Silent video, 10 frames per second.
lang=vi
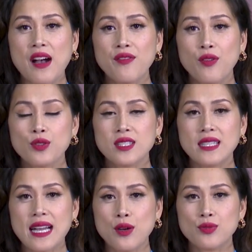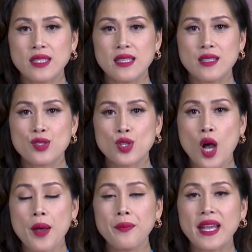cao Fulton County
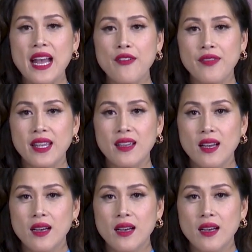Scott McAfee